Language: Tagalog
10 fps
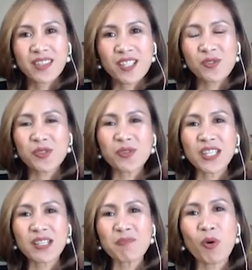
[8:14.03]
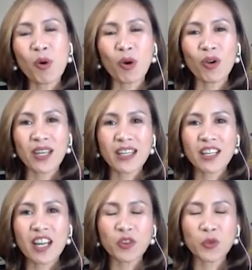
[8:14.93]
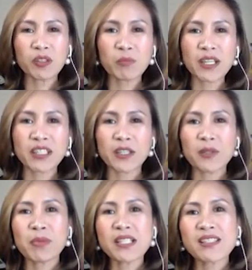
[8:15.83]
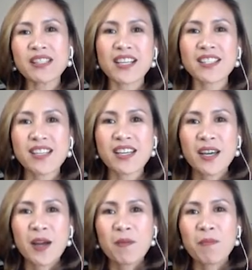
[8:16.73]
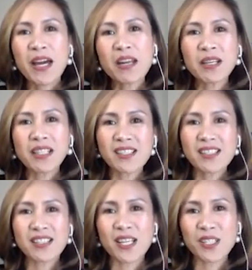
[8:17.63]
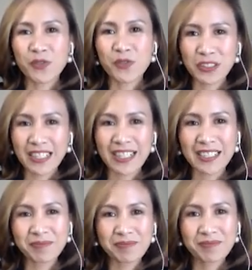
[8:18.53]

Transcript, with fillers: na susundin mo in a network marketing business para maging successful ka.